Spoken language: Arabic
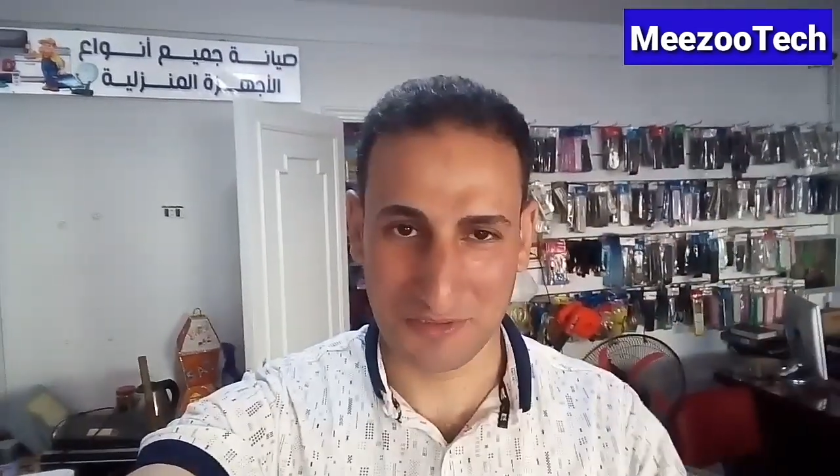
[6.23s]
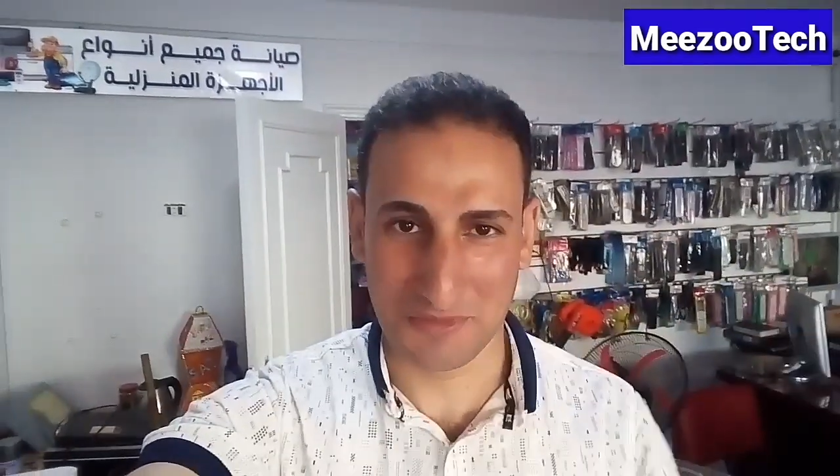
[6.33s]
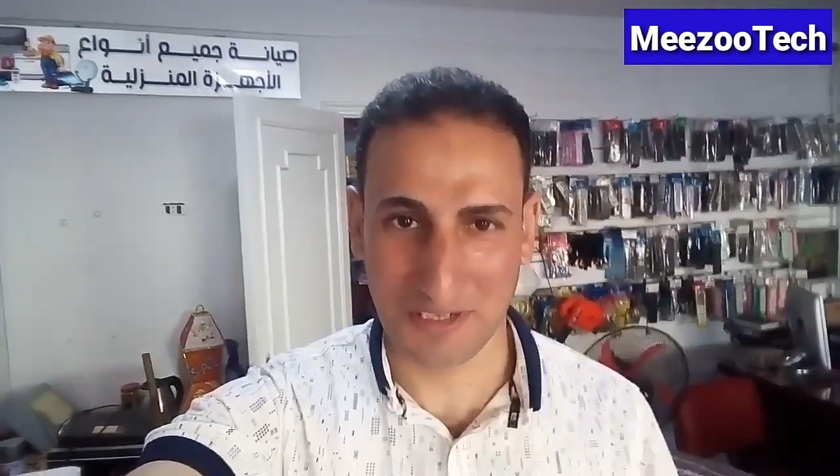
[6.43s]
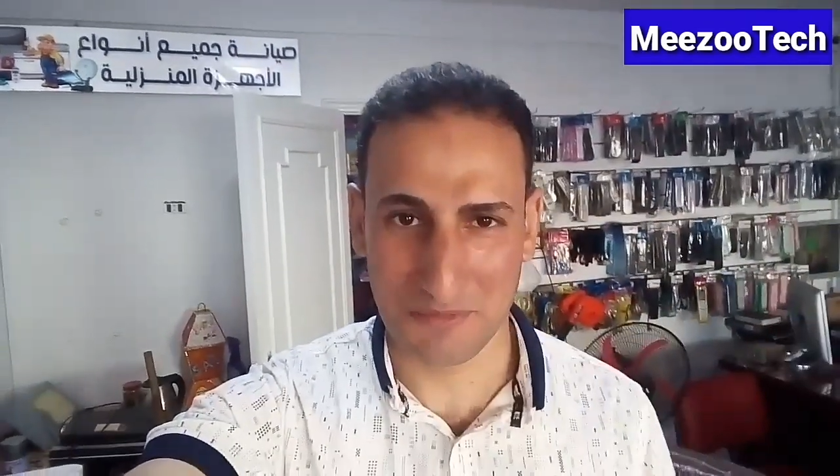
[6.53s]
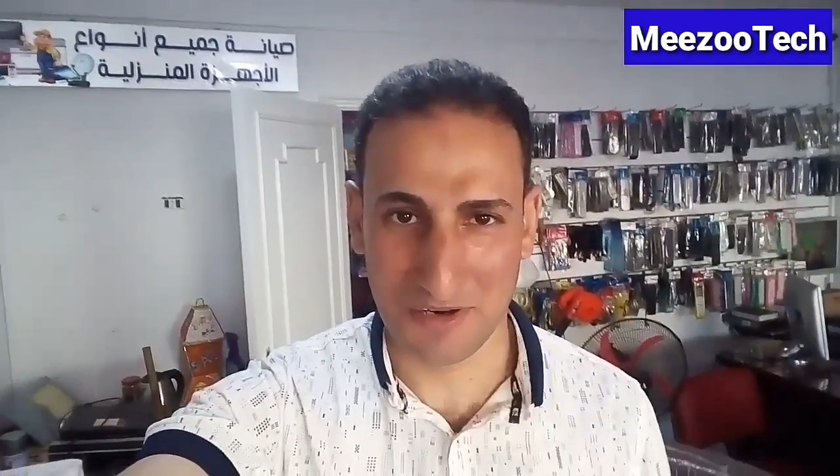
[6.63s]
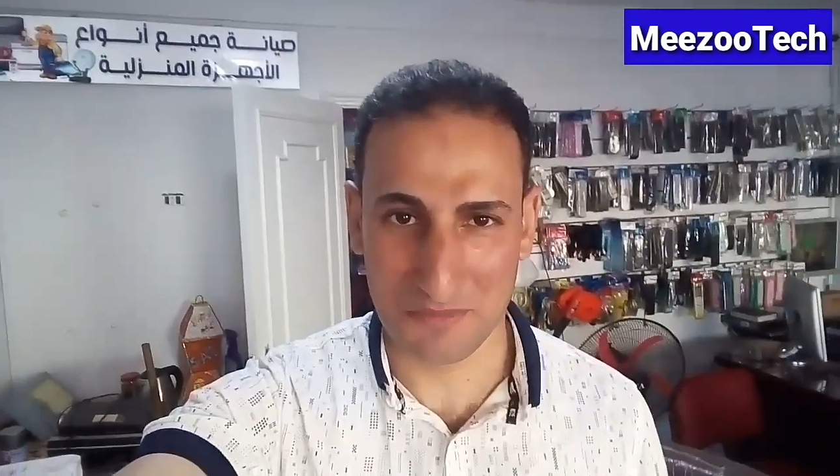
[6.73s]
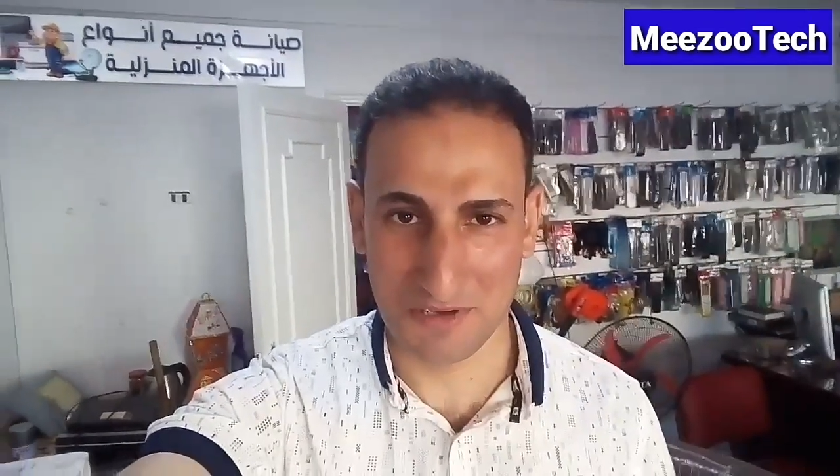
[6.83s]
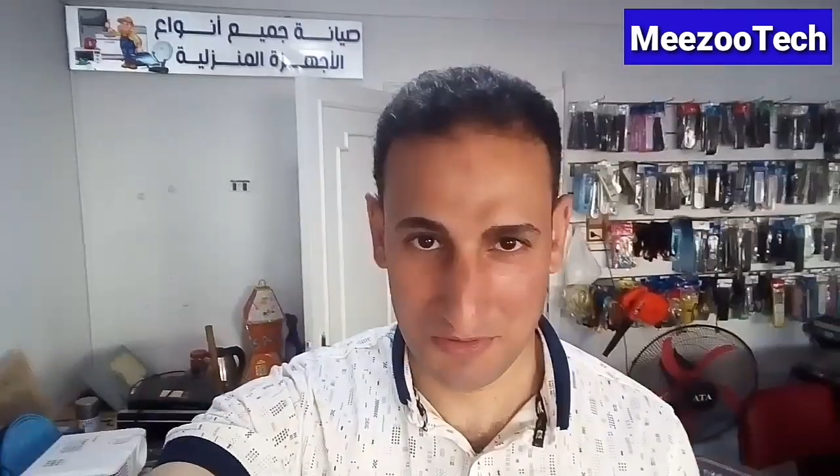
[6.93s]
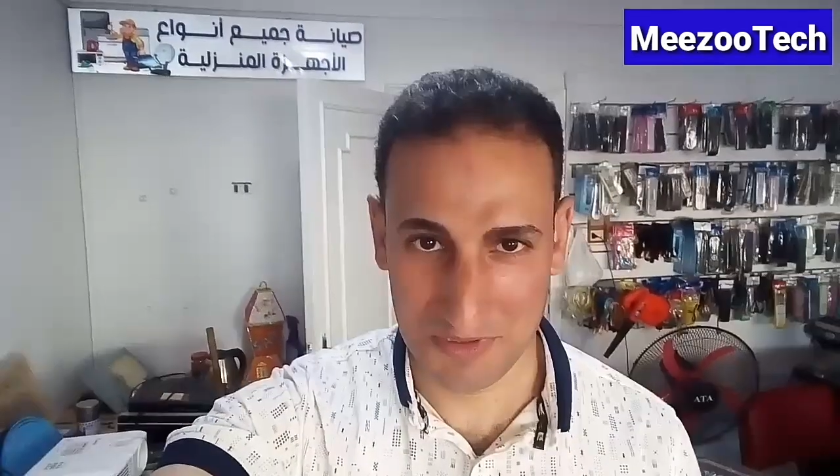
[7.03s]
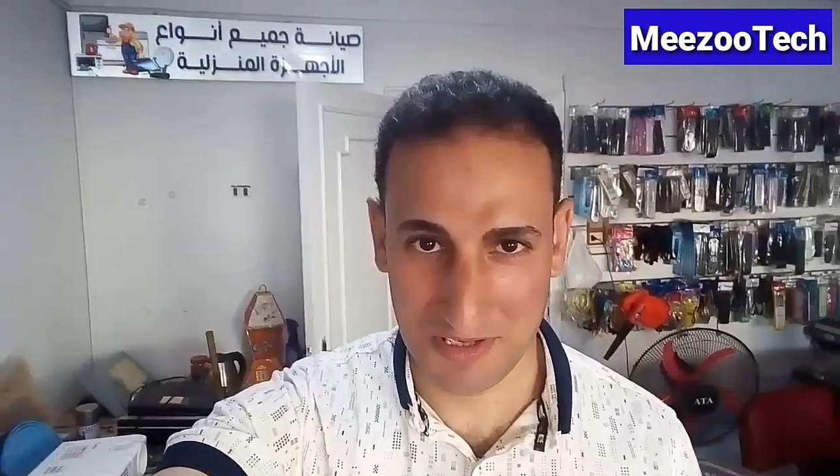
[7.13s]
أو معتز
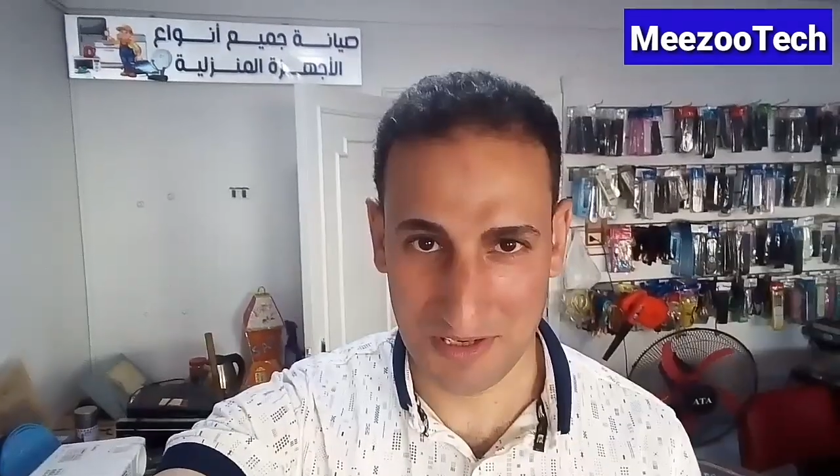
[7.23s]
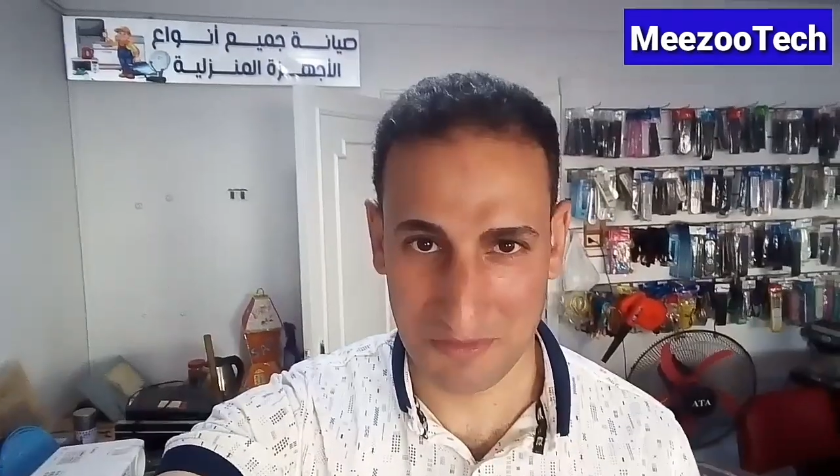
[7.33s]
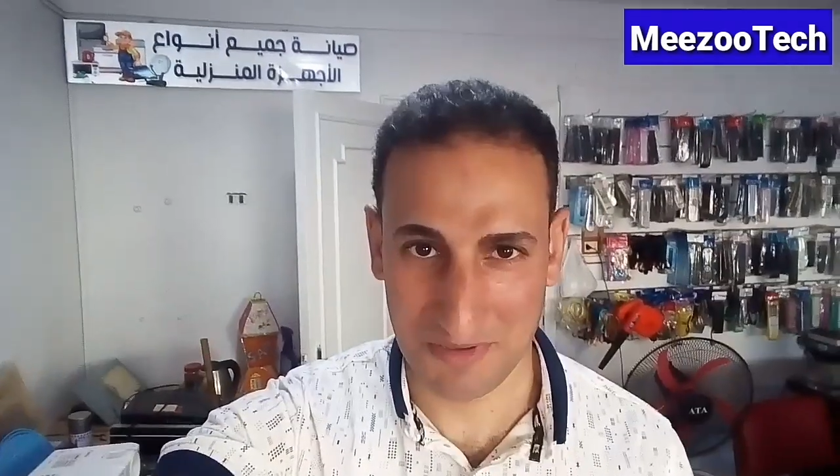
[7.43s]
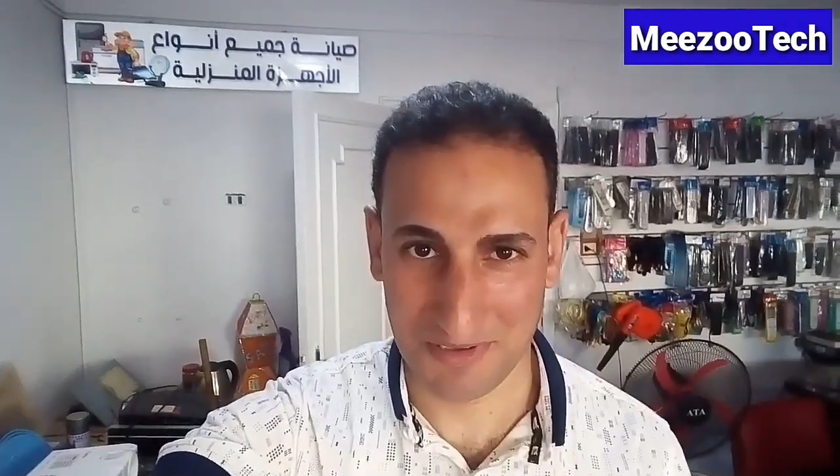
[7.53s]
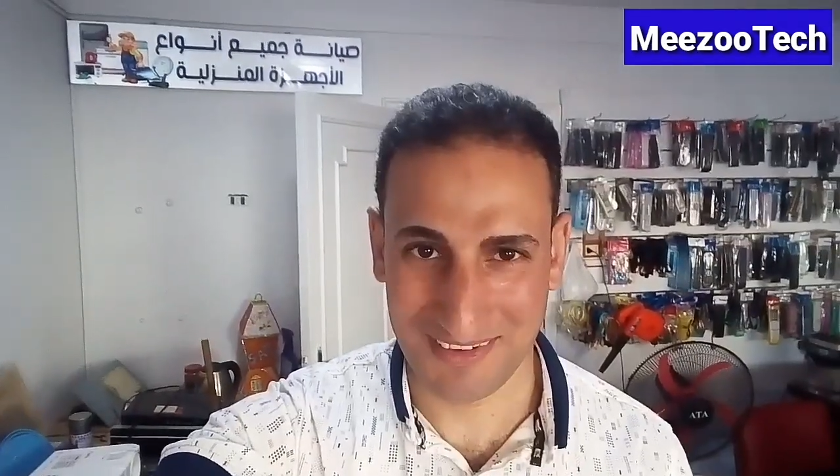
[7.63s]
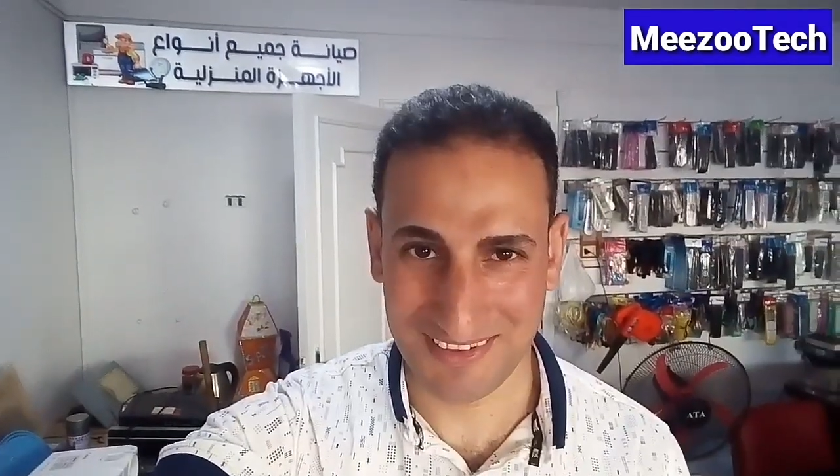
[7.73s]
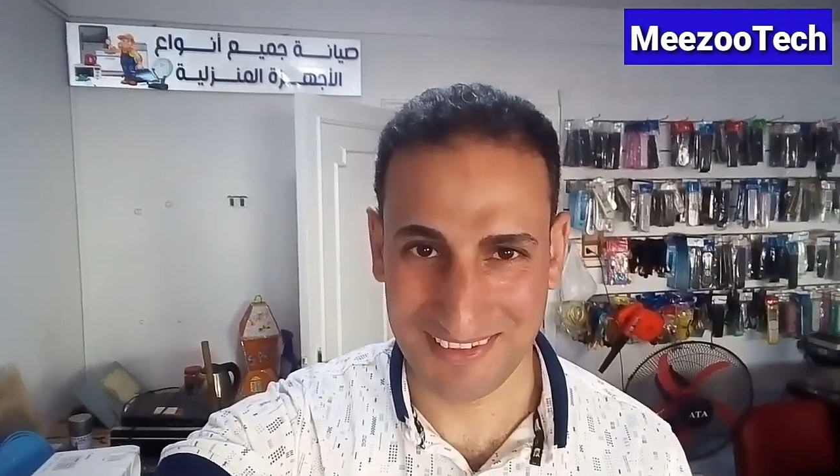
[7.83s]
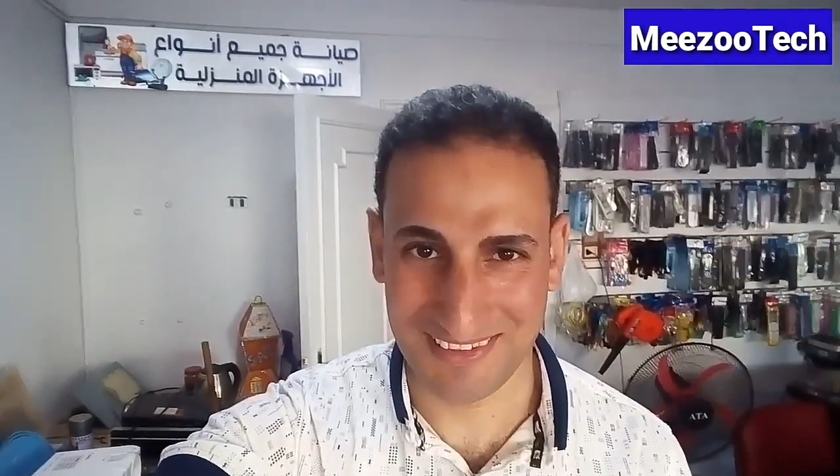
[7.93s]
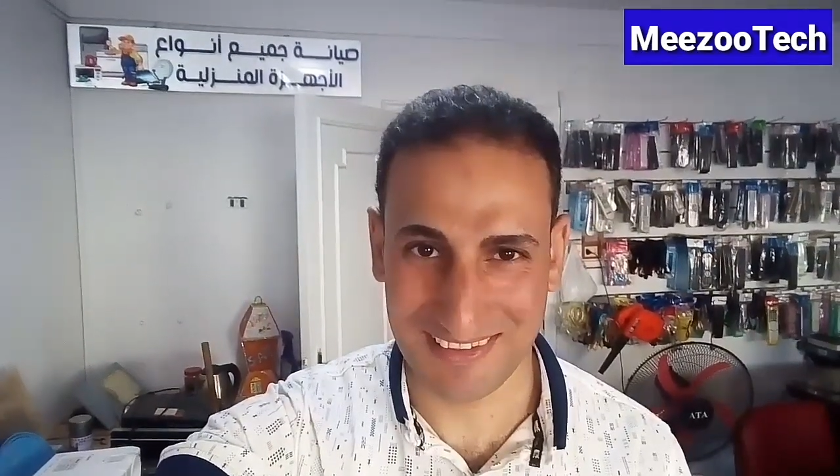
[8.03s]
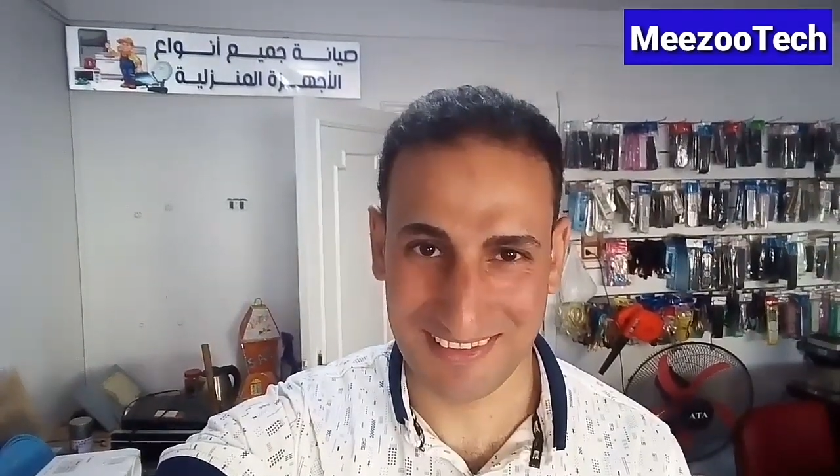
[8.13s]
الإلكترونيات على
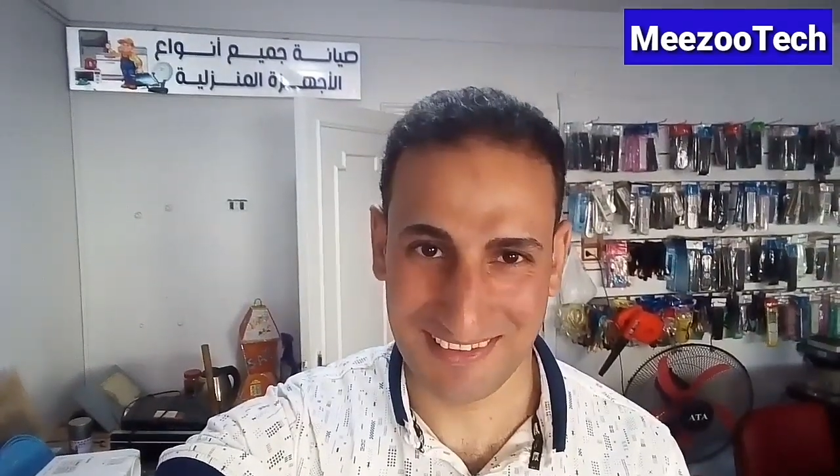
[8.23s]
اليوتيوب